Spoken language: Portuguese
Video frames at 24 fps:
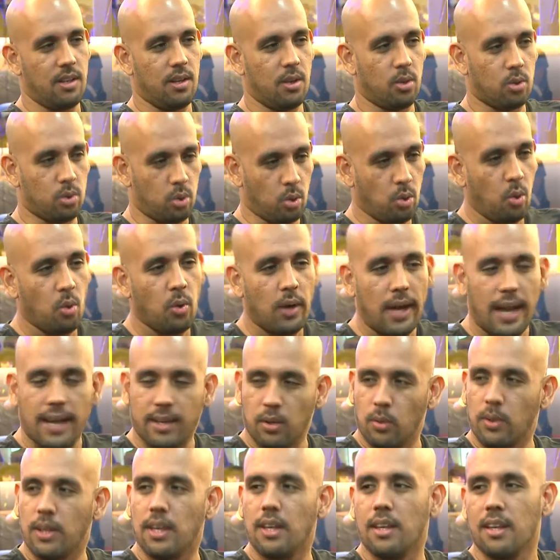eu tô no lugar que
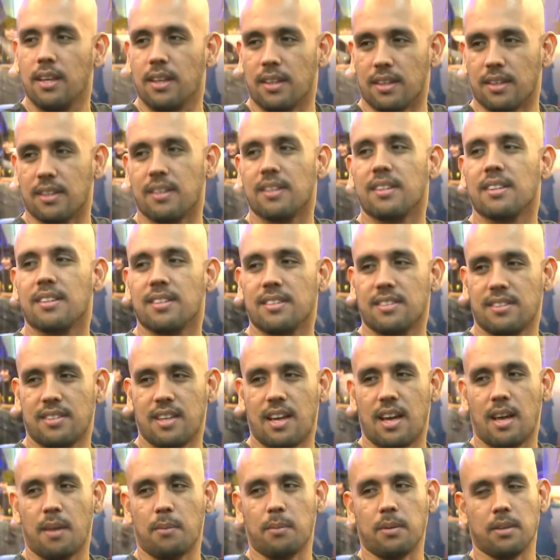eu queria,
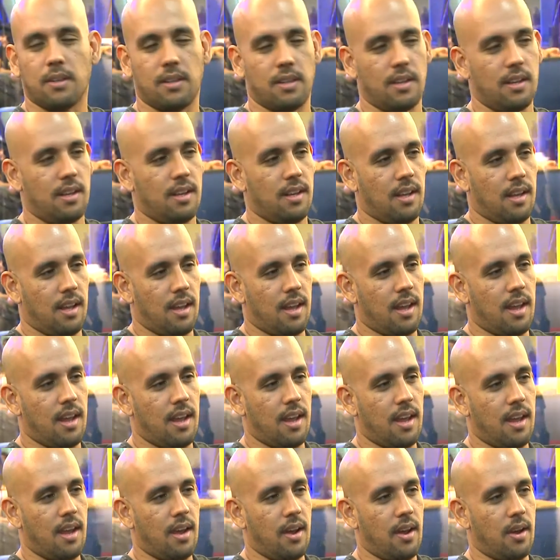sabe?
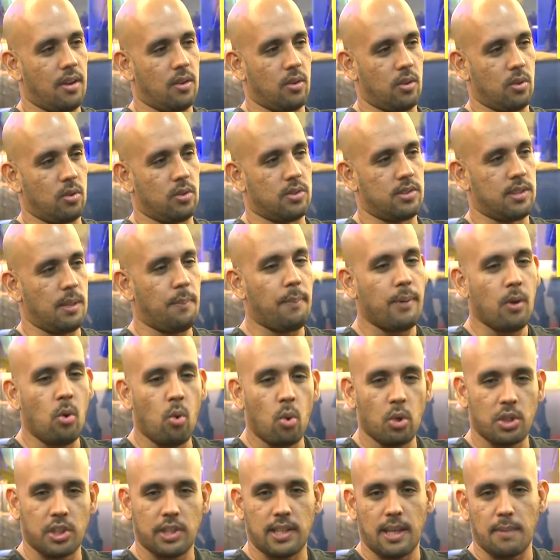É, que eu sempre
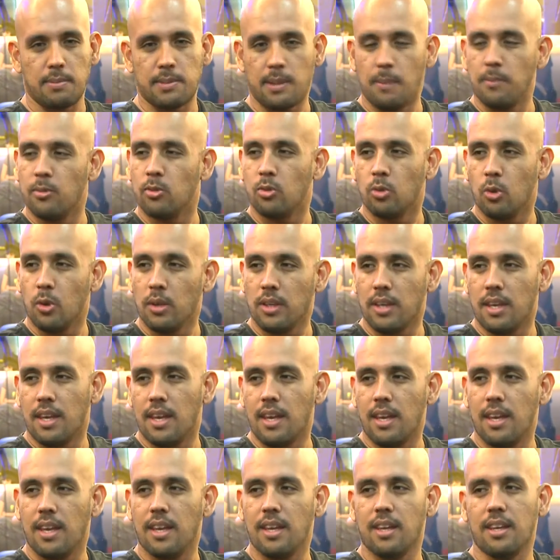gostei, sempre
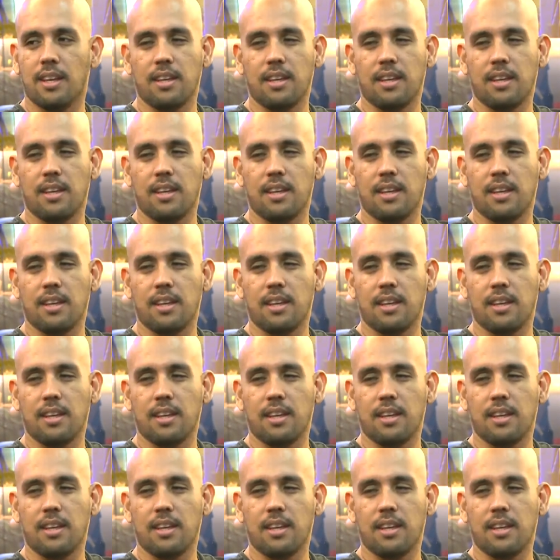sonhei